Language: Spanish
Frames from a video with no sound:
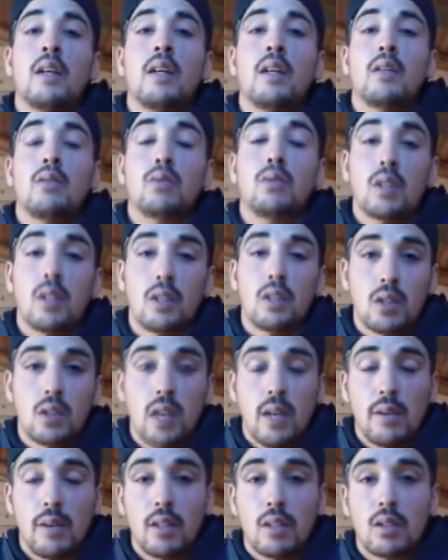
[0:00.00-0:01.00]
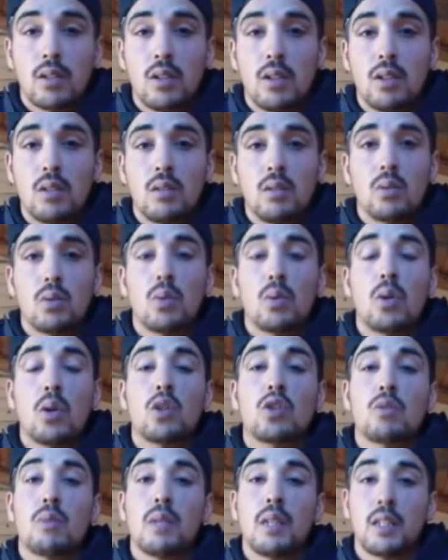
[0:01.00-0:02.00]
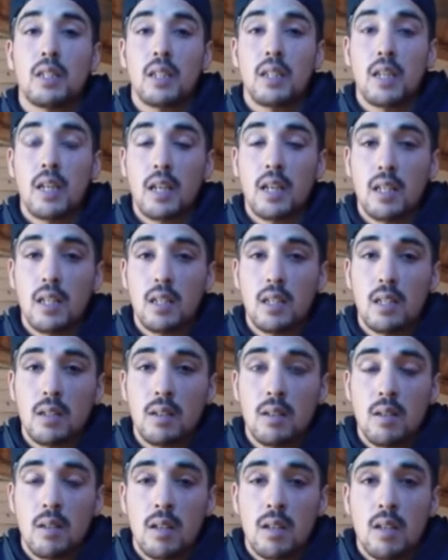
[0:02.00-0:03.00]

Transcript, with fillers: eh, un centro de rehabilitación, tuve ocho meses ahí,